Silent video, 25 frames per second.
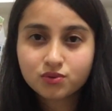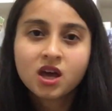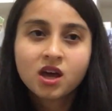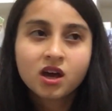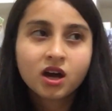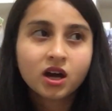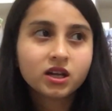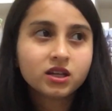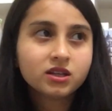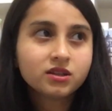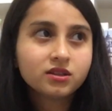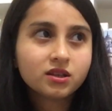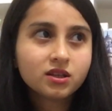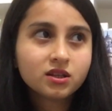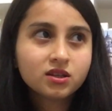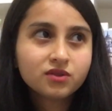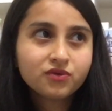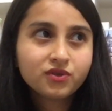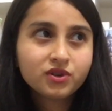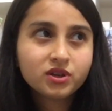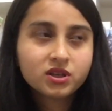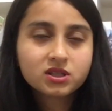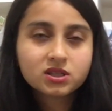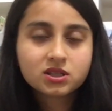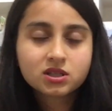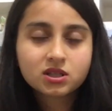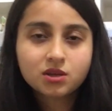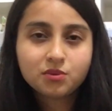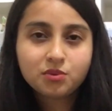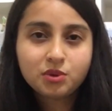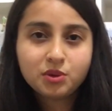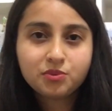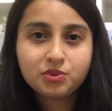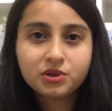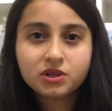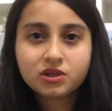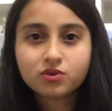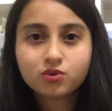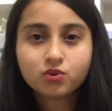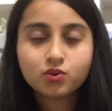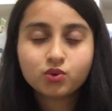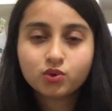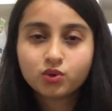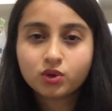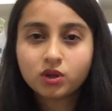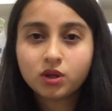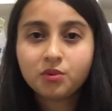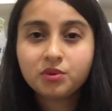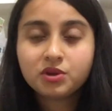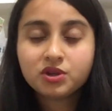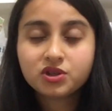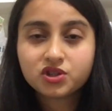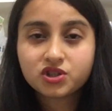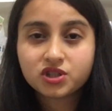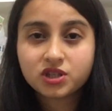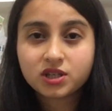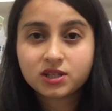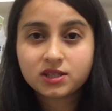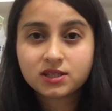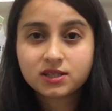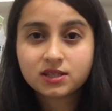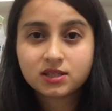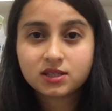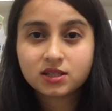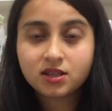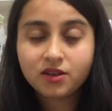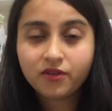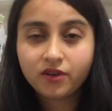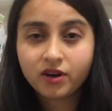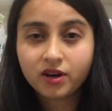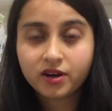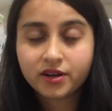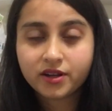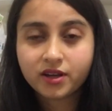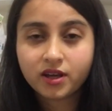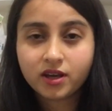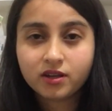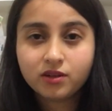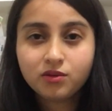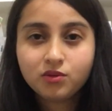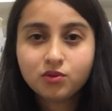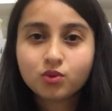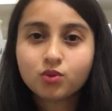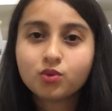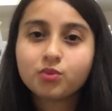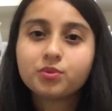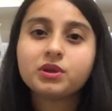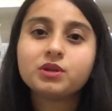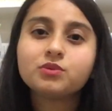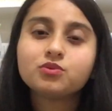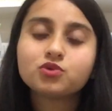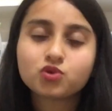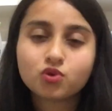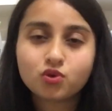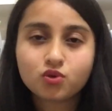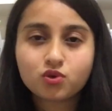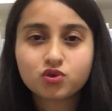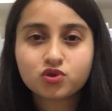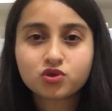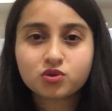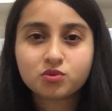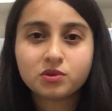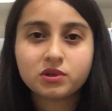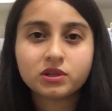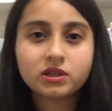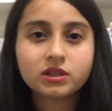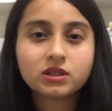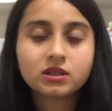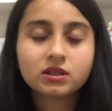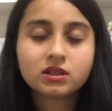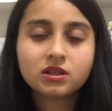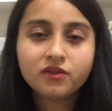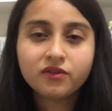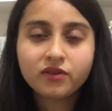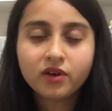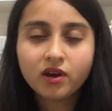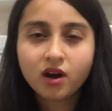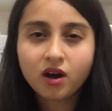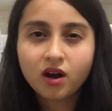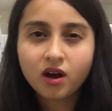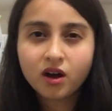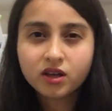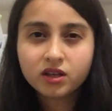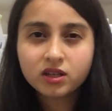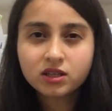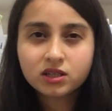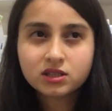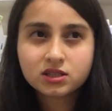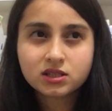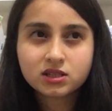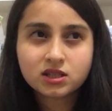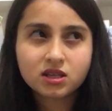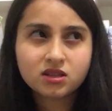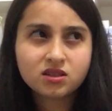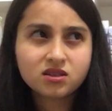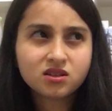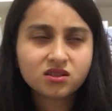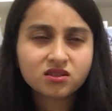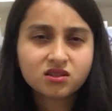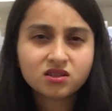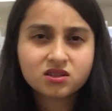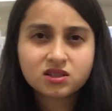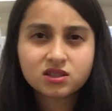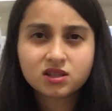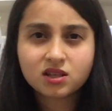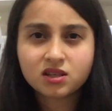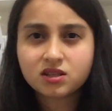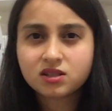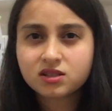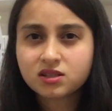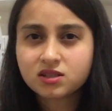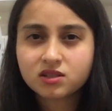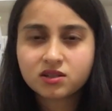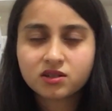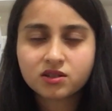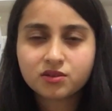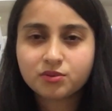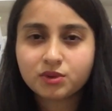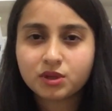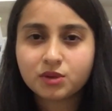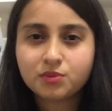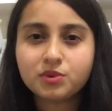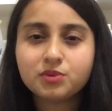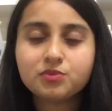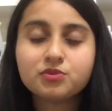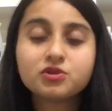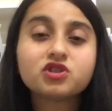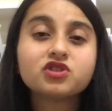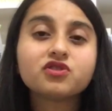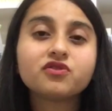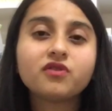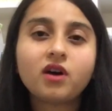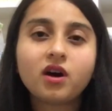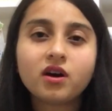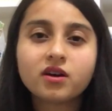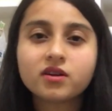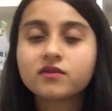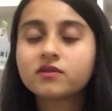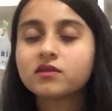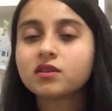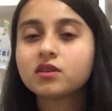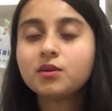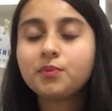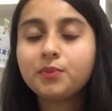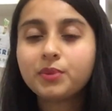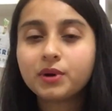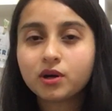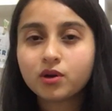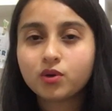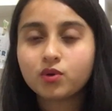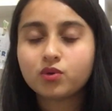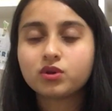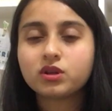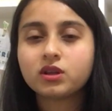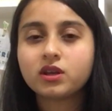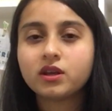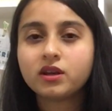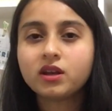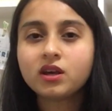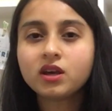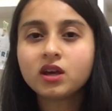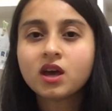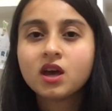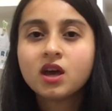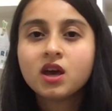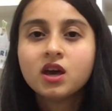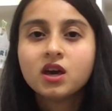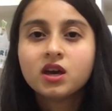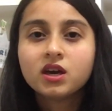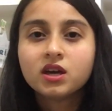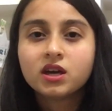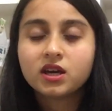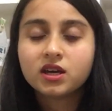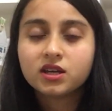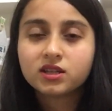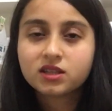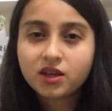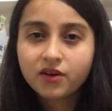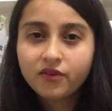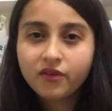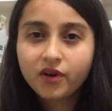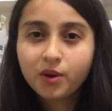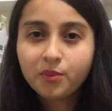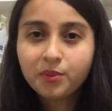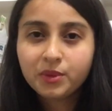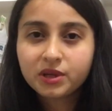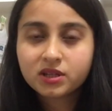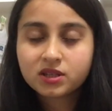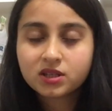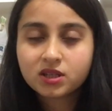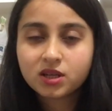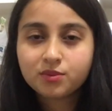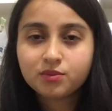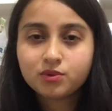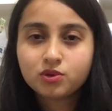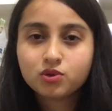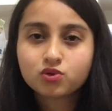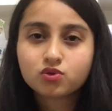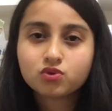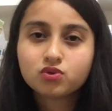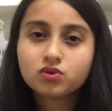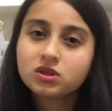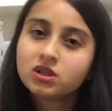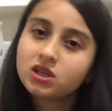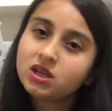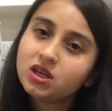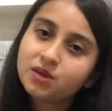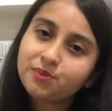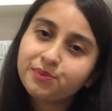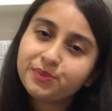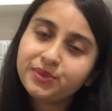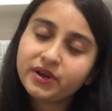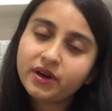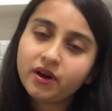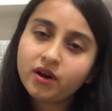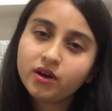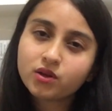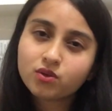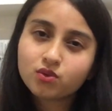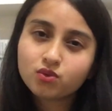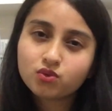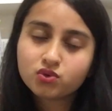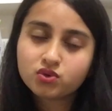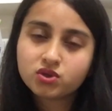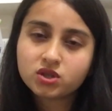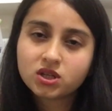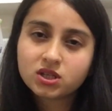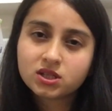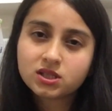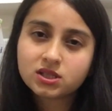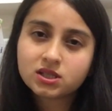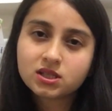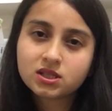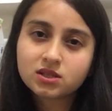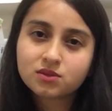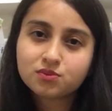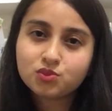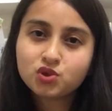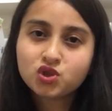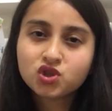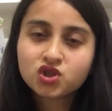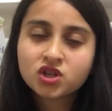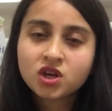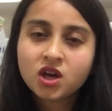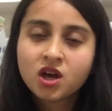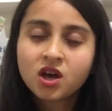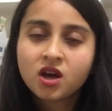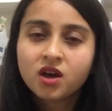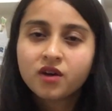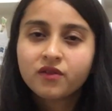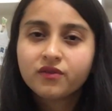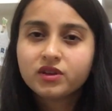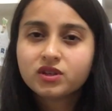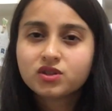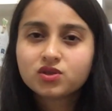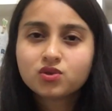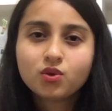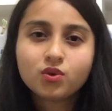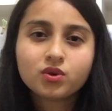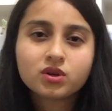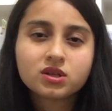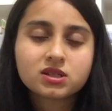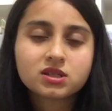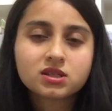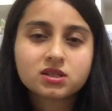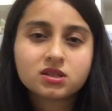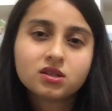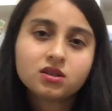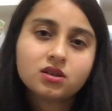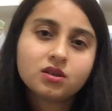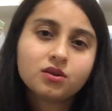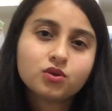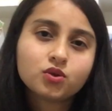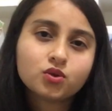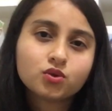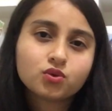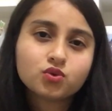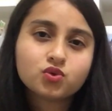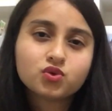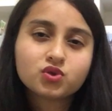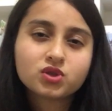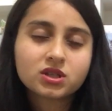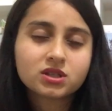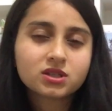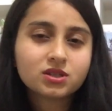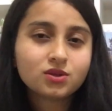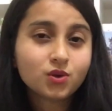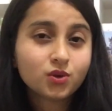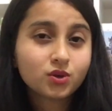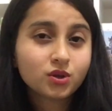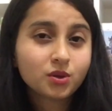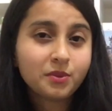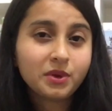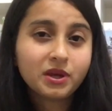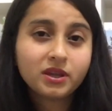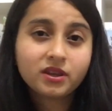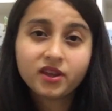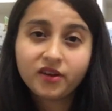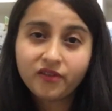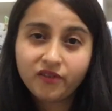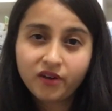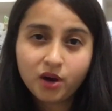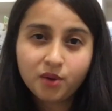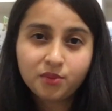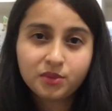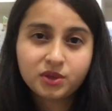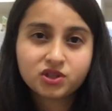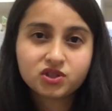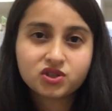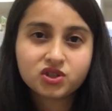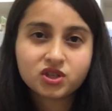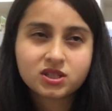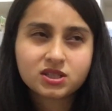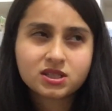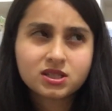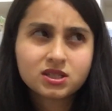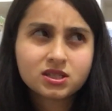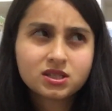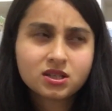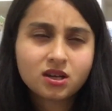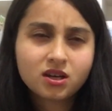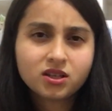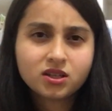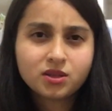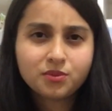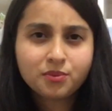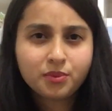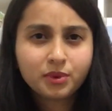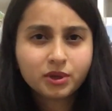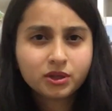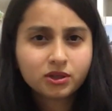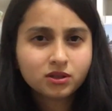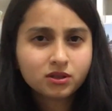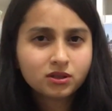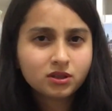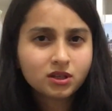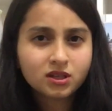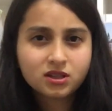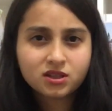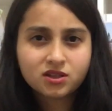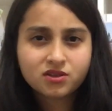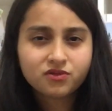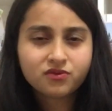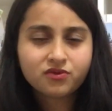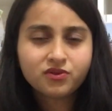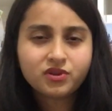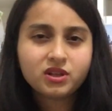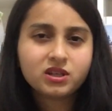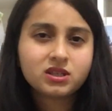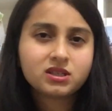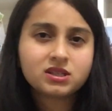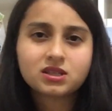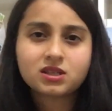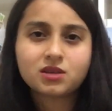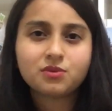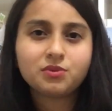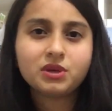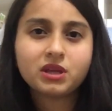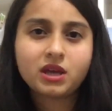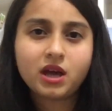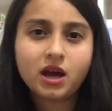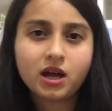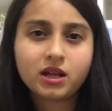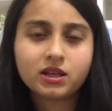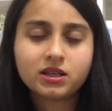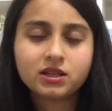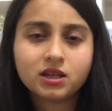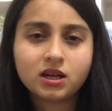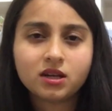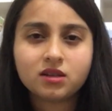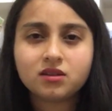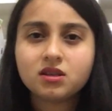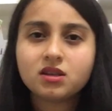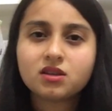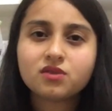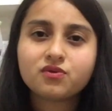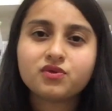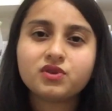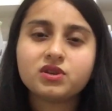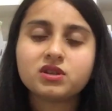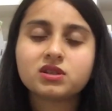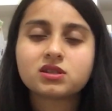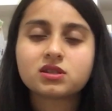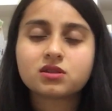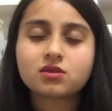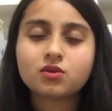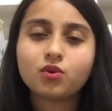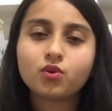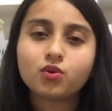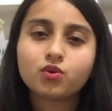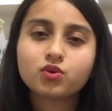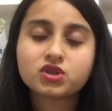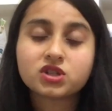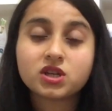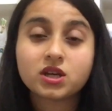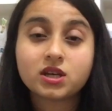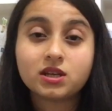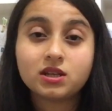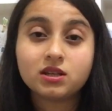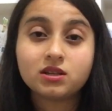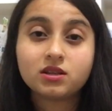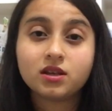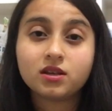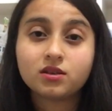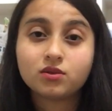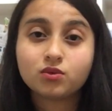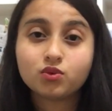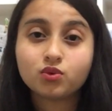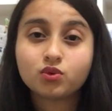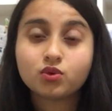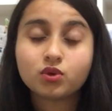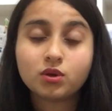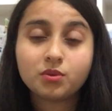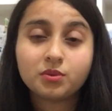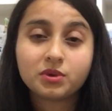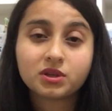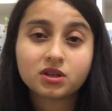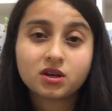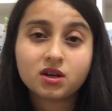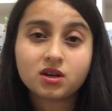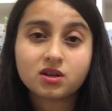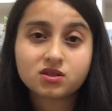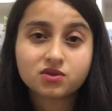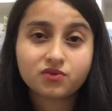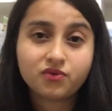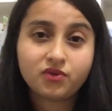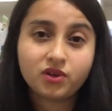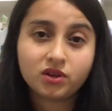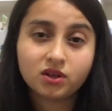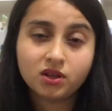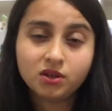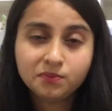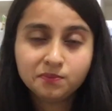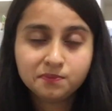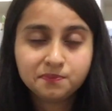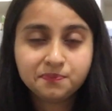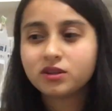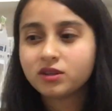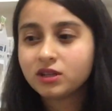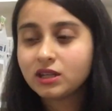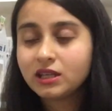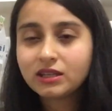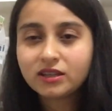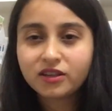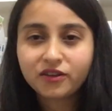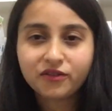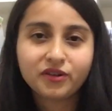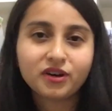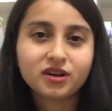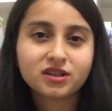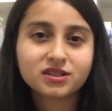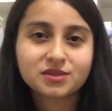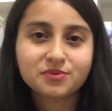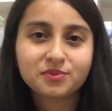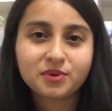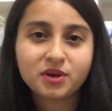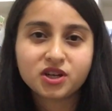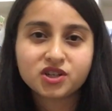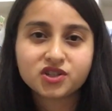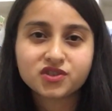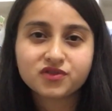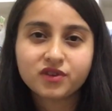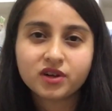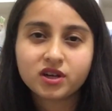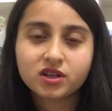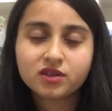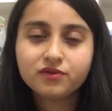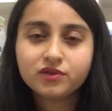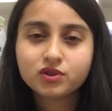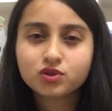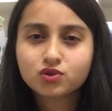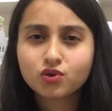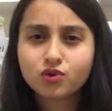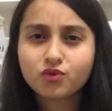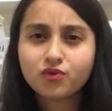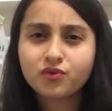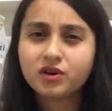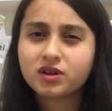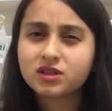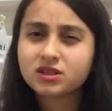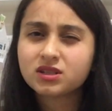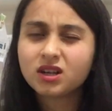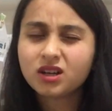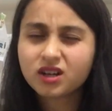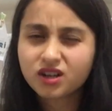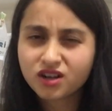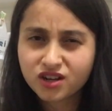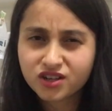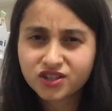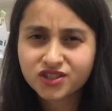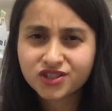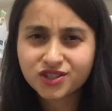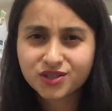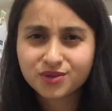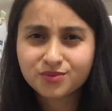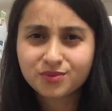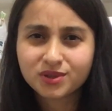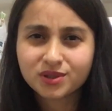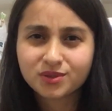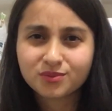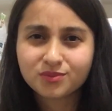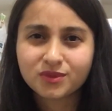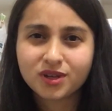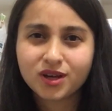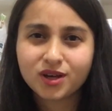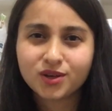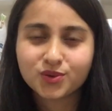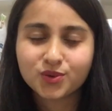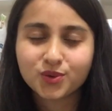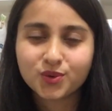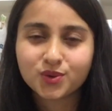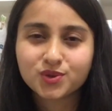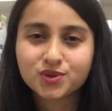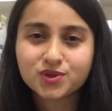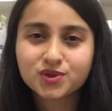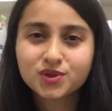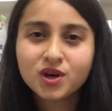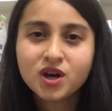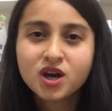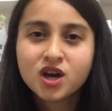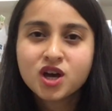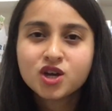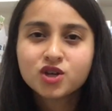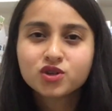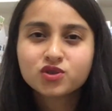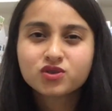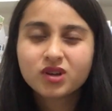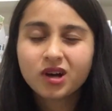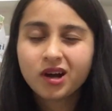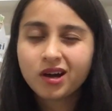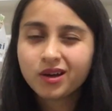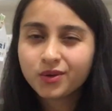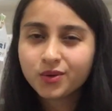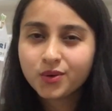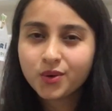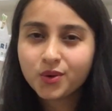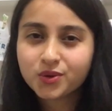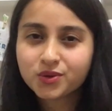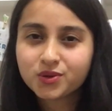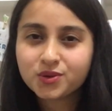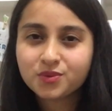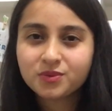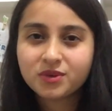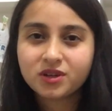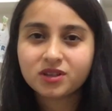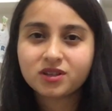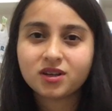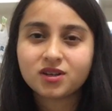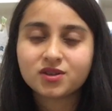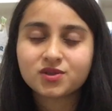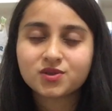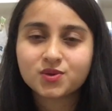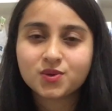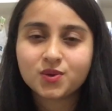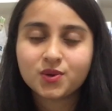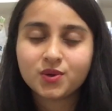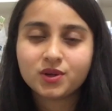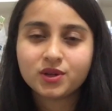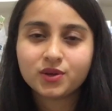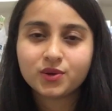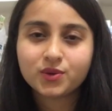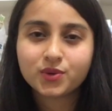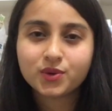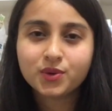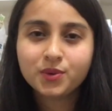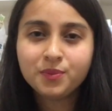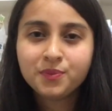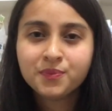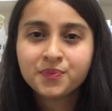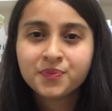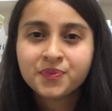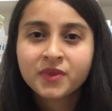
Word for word: Hani Netflix gibi bir uygulama içerisinde var yani. O benim çok hoşuma gitti ve aylık 7 ya da 8 lira gibi bir civarında da para ödeyerek e, devam ettirebiliyorsunuz. İlk bir ay ücretsizmiş ve sonrasında da ücretini ödemeye devam edeceksiniz. Aynı bana Netflix gibi geldi yani Netflix de o şekildeydi uygulama tarzı falan. İlk defa sipariş verdim ve çok fazla araştırmadım daha doğrusu. Şu an gördüğüm kadar söylüyorum.